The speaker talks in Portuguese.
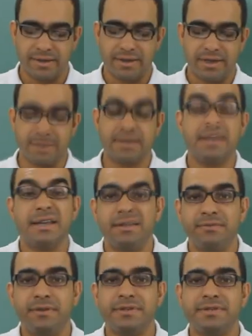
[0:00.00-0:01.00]
e
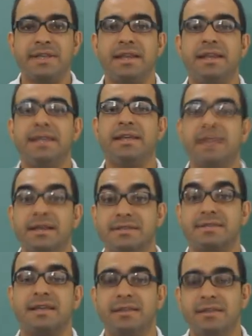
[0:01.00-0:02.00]
se ligue e
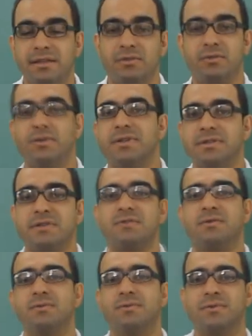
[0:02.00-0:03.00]
acenda todas
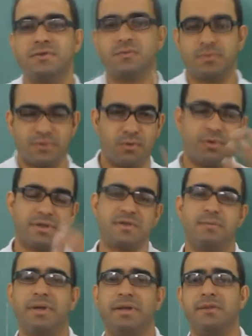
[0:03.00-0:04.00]
as luzes para o seu
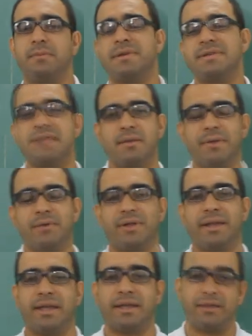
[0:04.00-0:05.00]
conhecimento e para se dar bem no
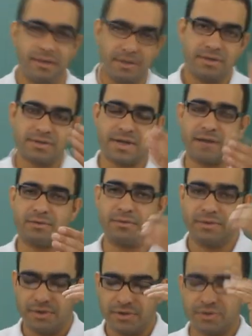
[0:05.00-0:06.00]
Enem,
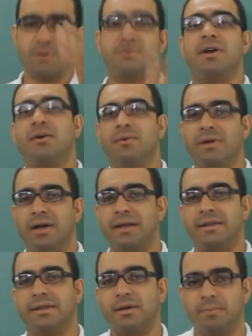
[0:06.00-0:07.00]
certo? Tchau, tchau,
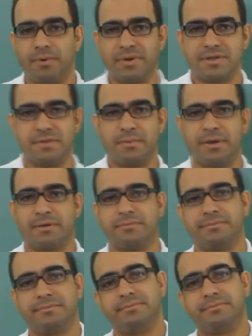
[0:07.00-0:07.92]
até a próxima!